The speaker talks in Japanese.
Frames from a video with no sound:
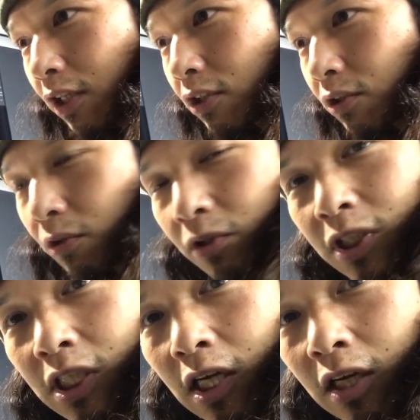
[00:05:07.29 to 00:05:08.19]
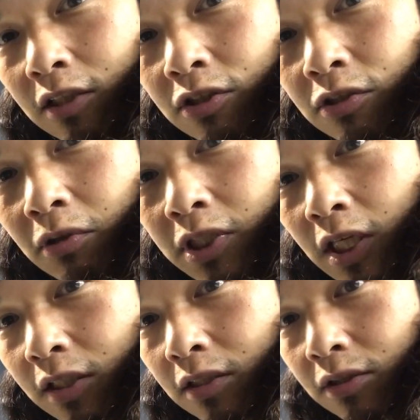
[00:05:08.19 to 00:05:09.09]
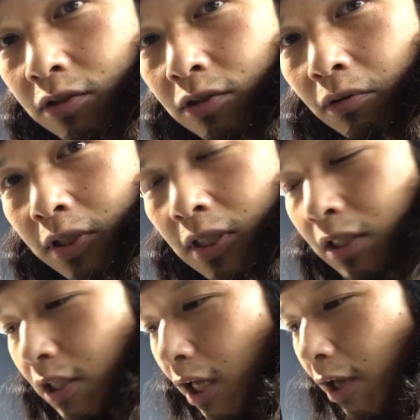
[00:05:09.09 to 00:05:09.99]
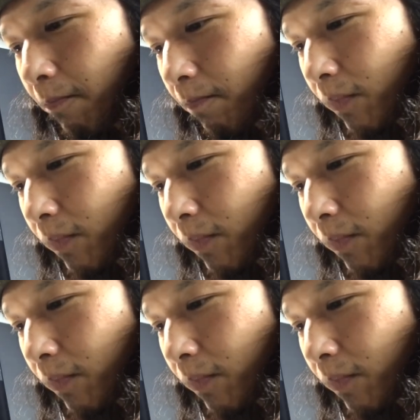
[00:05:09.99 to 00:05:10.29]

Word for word: 就職した中古屋さんで